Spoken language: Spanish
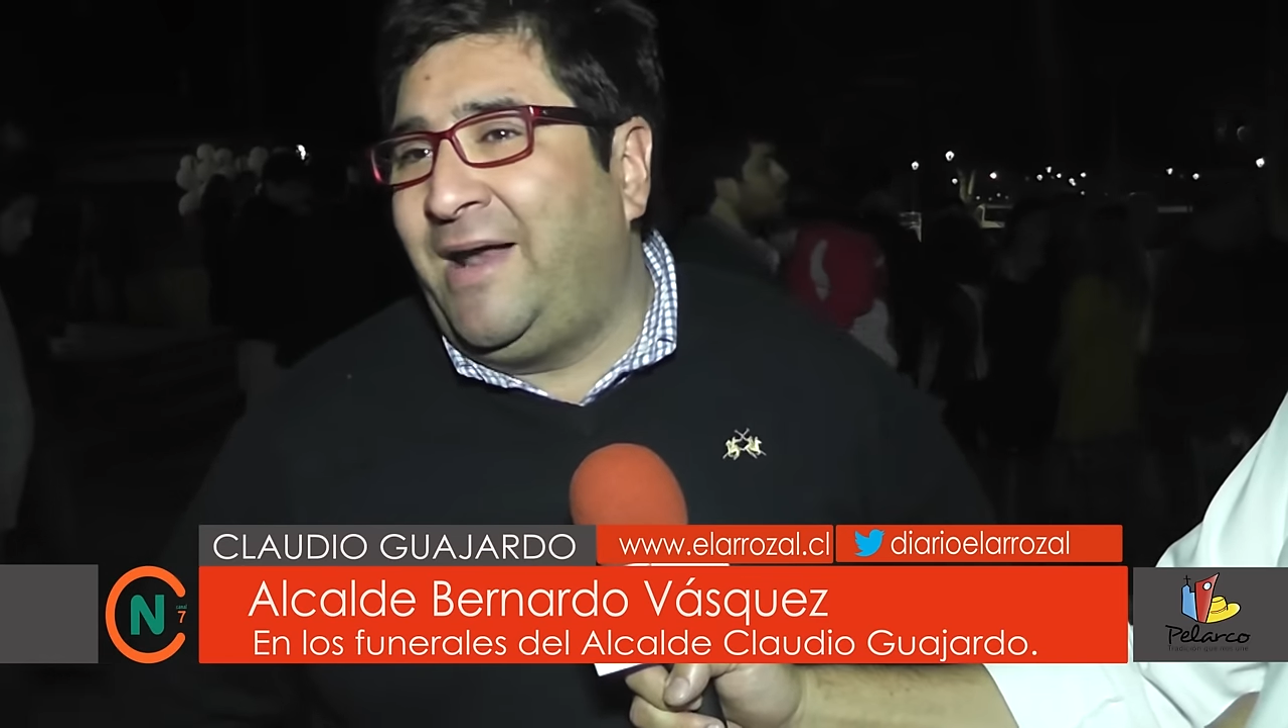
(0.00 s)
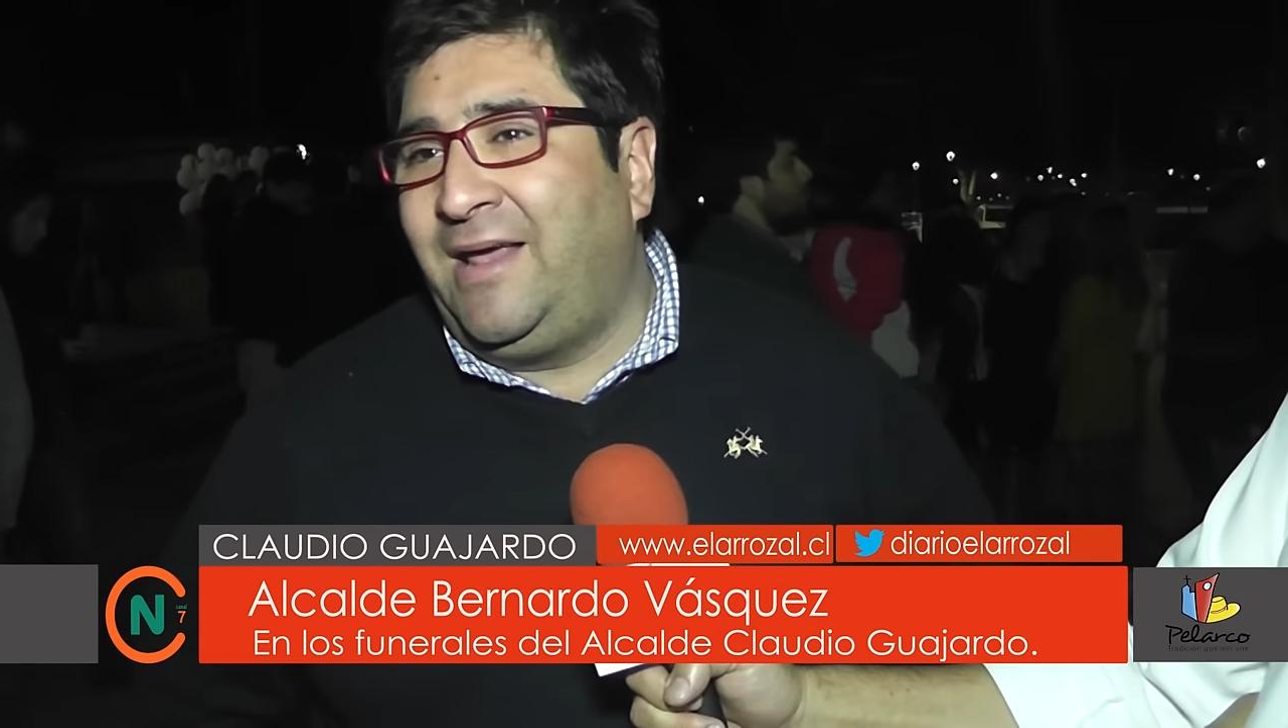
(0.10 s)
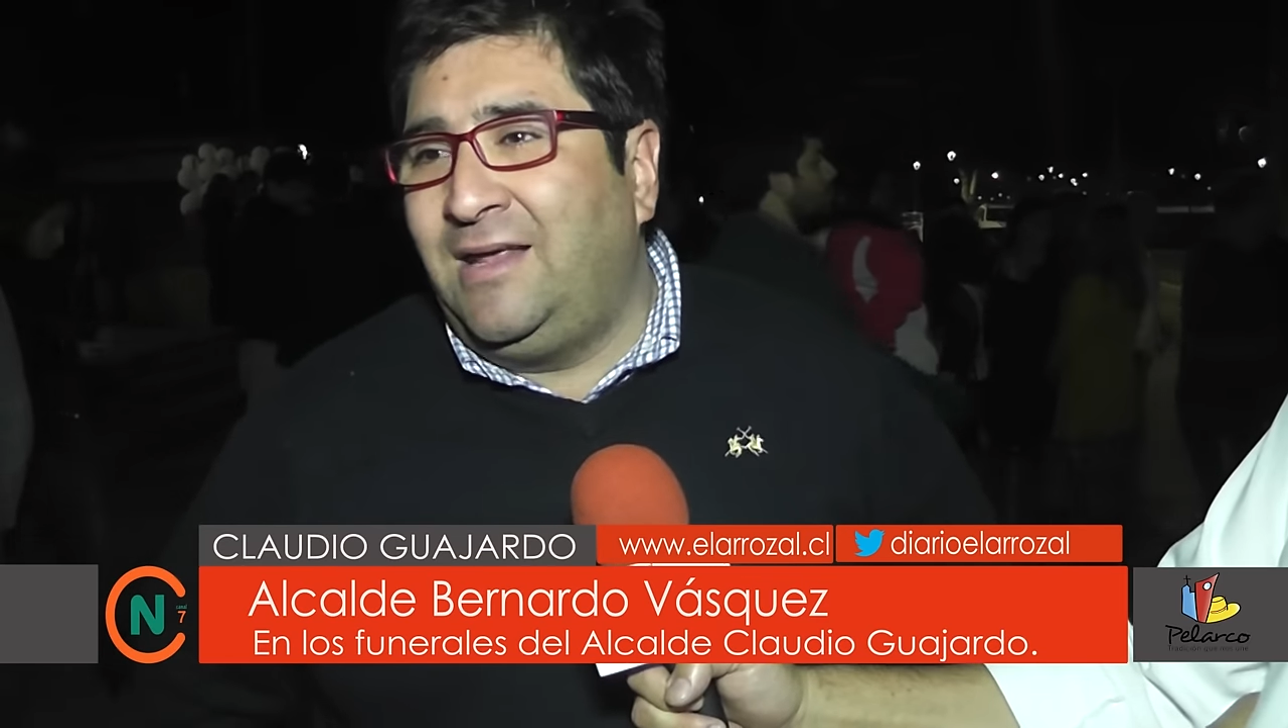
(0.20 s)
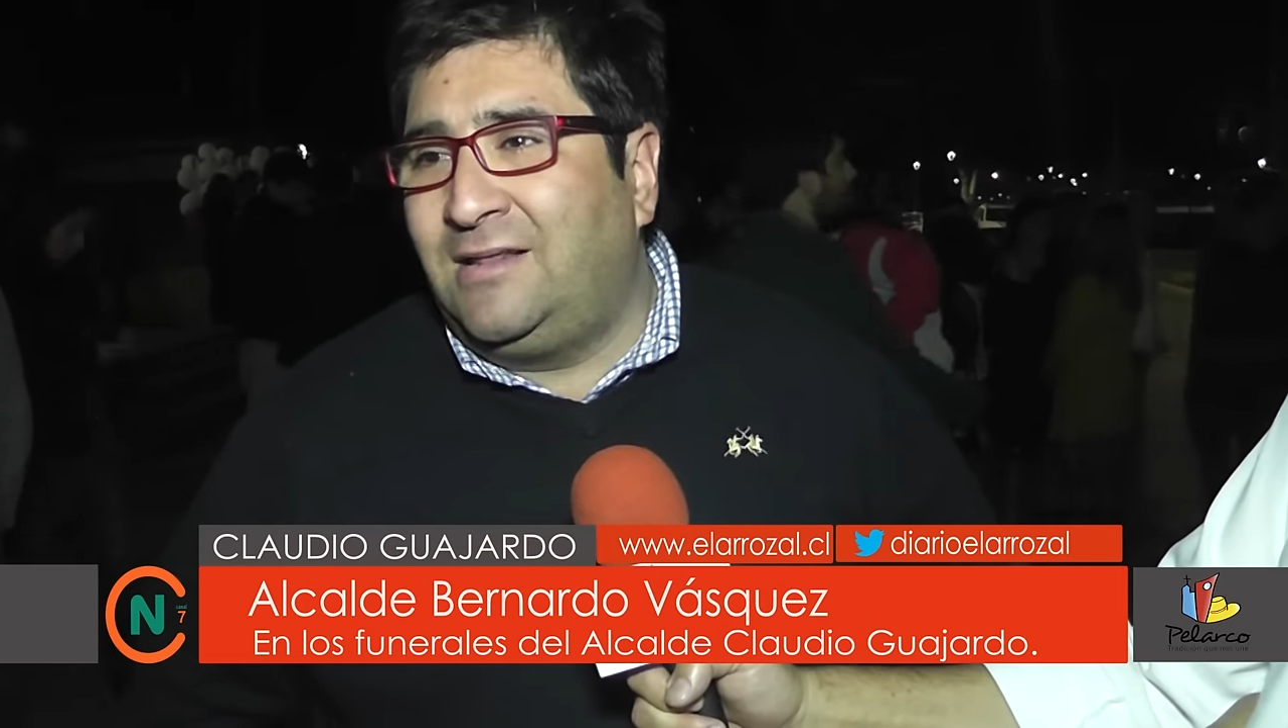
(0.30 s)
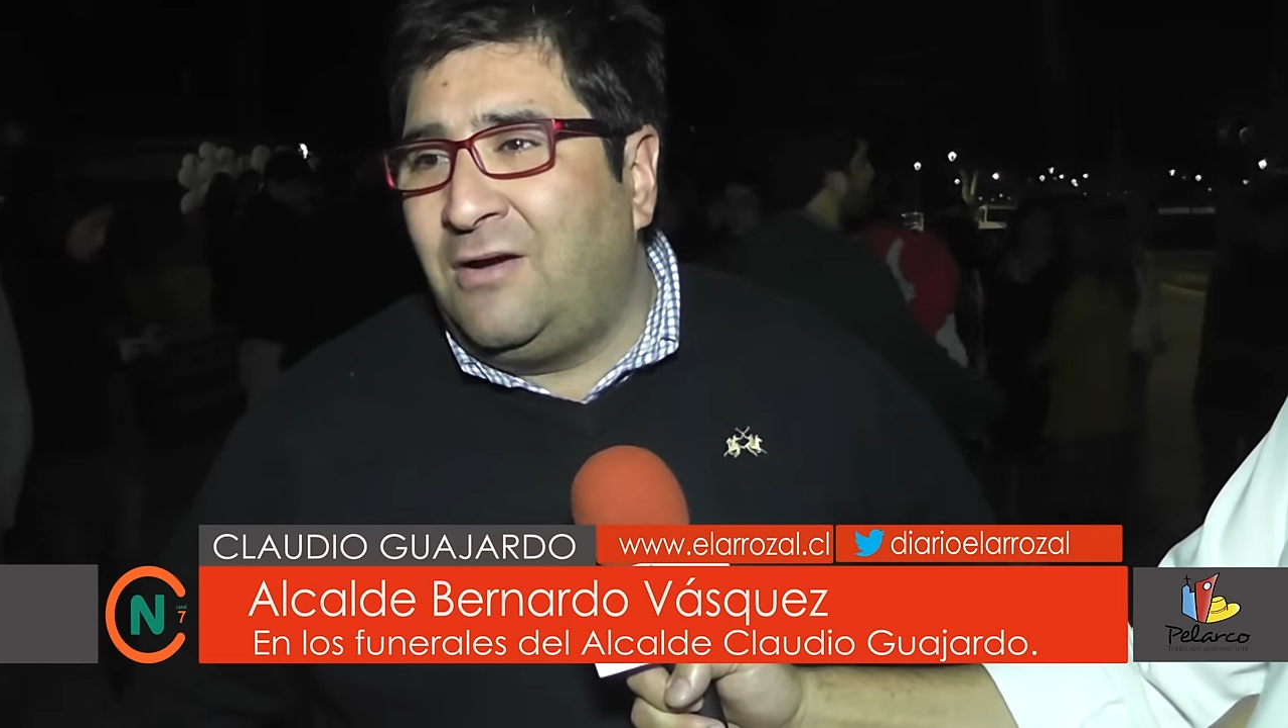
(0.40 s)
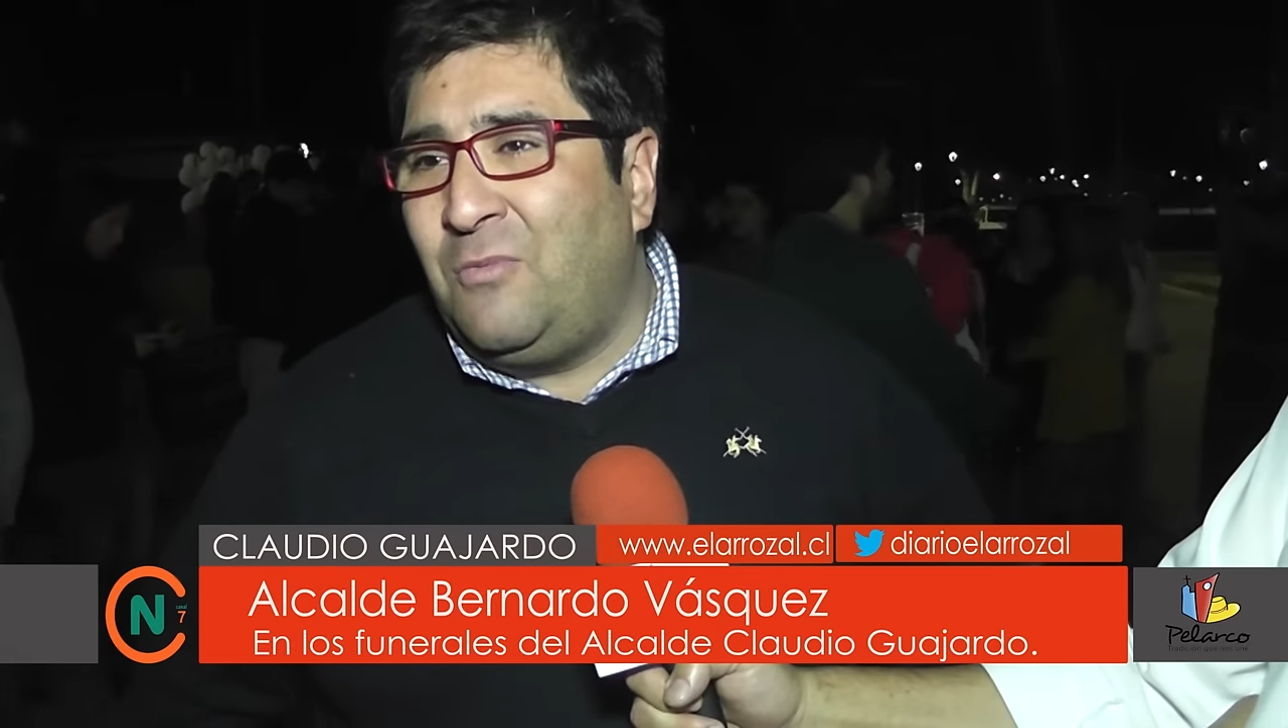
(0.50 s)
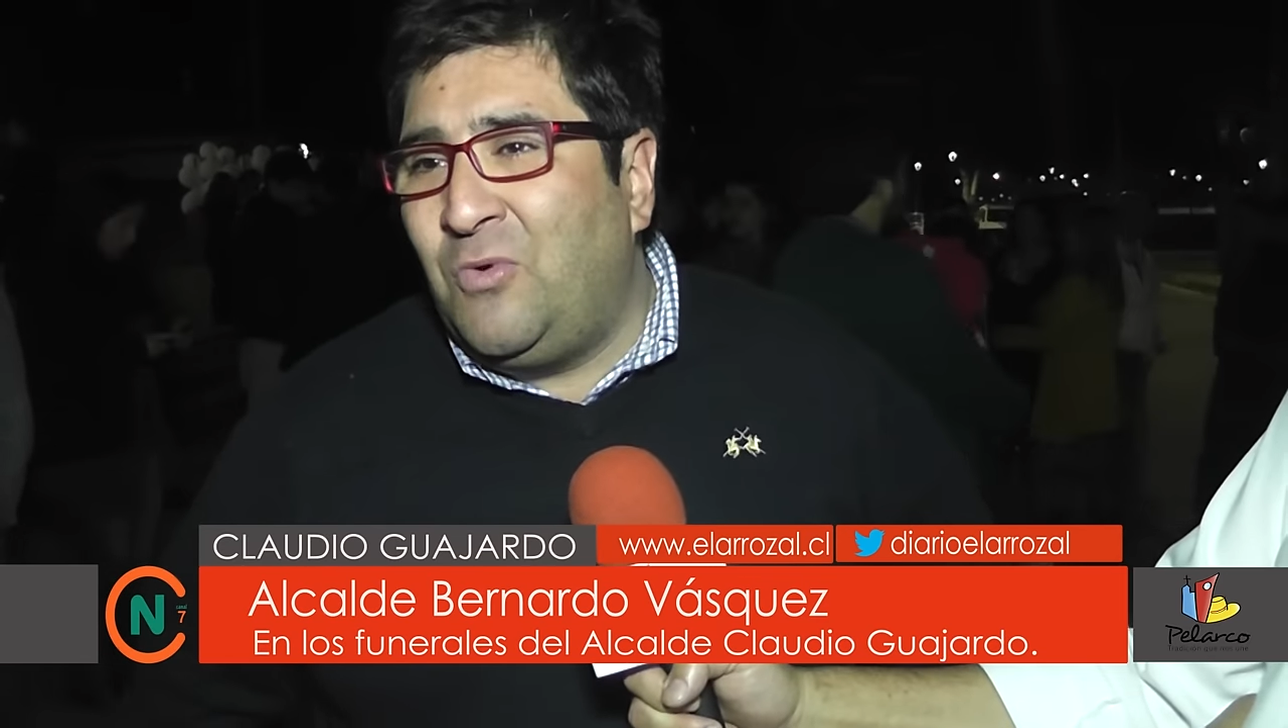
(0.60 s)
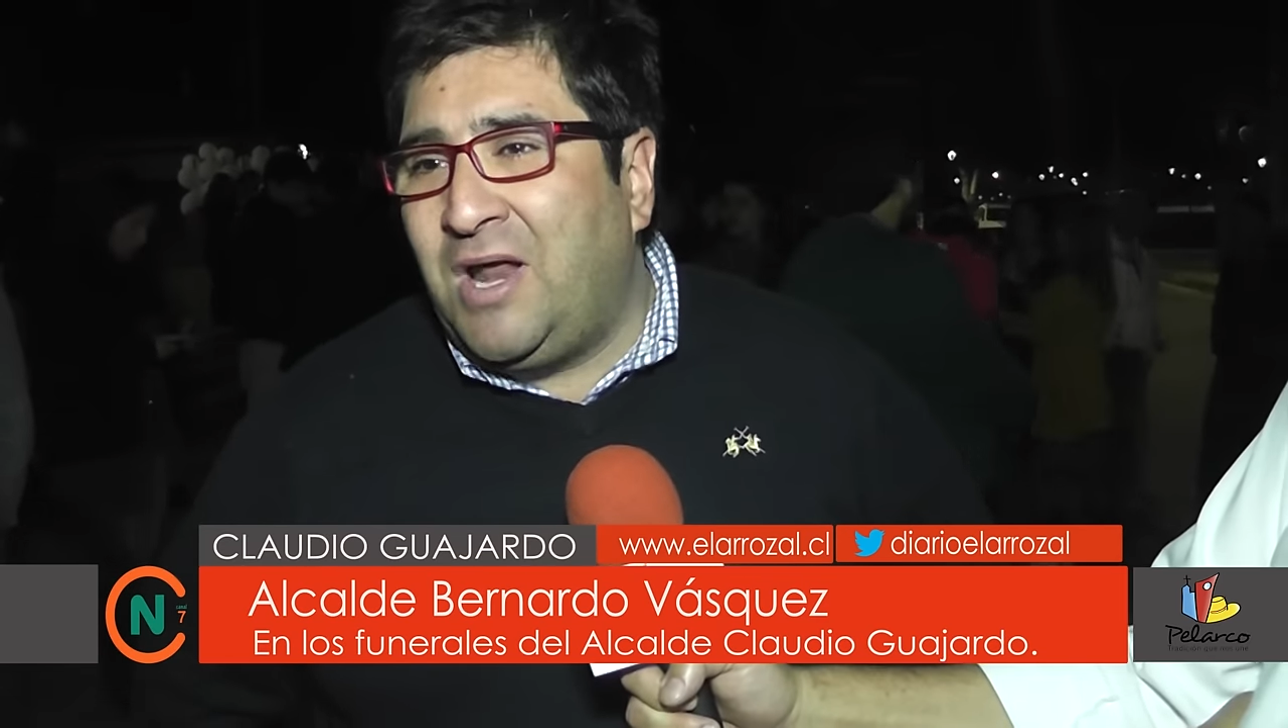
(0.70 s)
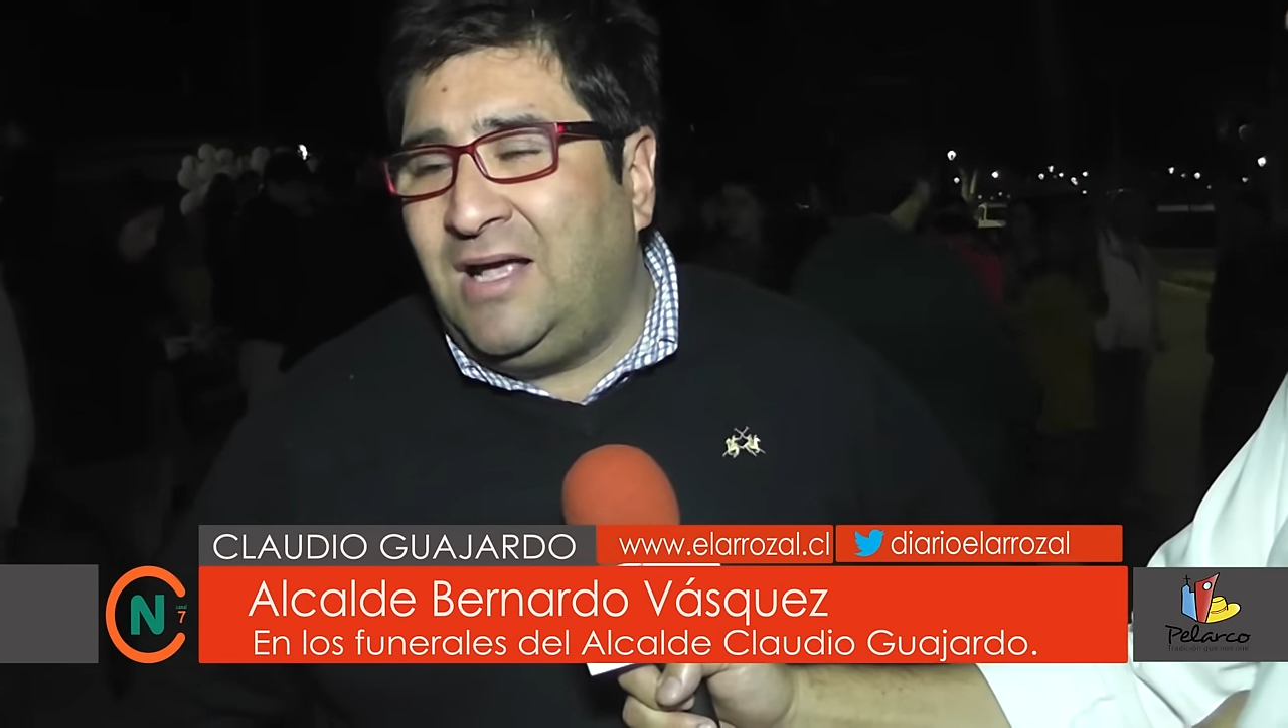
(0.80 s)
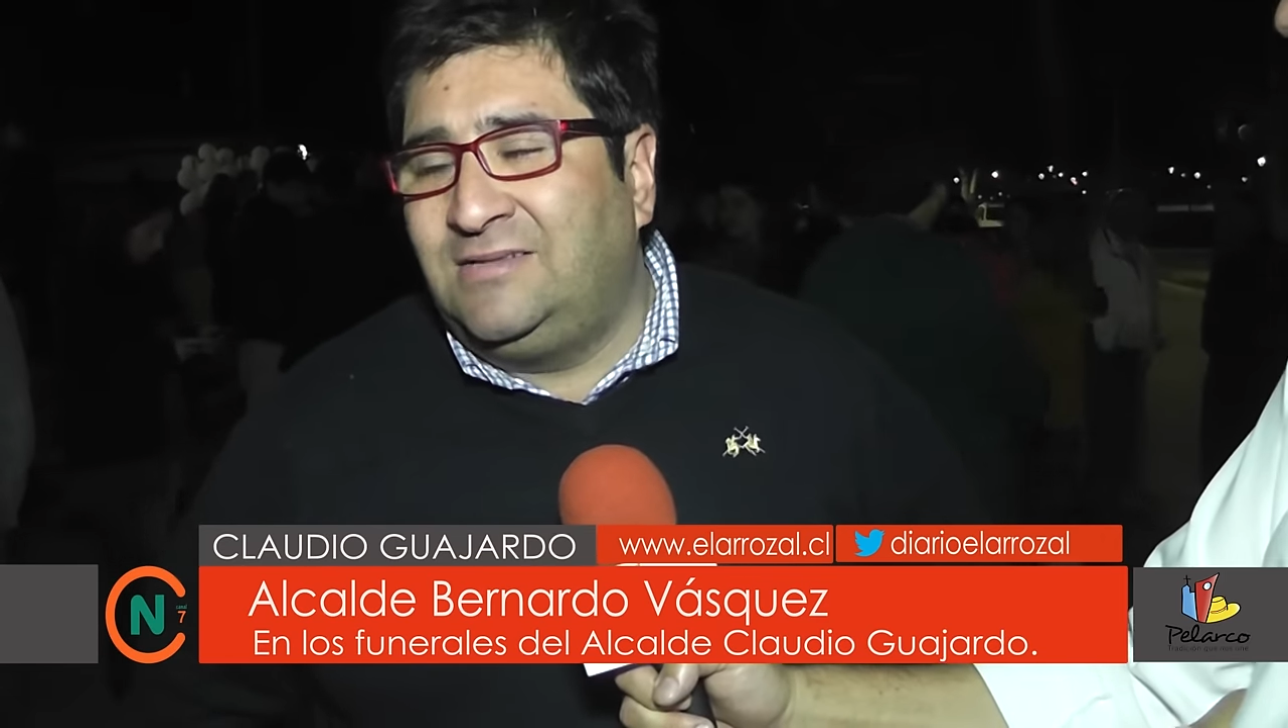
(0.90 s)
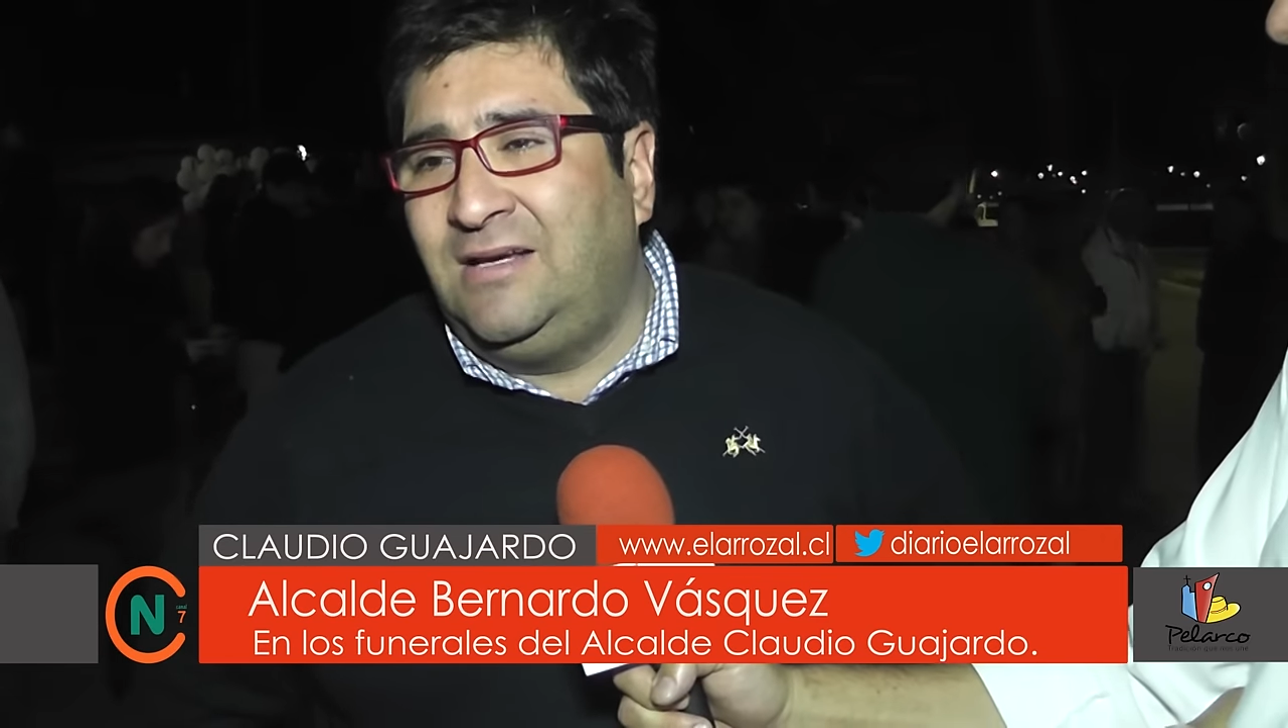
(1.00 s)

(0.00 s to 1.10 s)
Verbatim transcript: para que esta comuna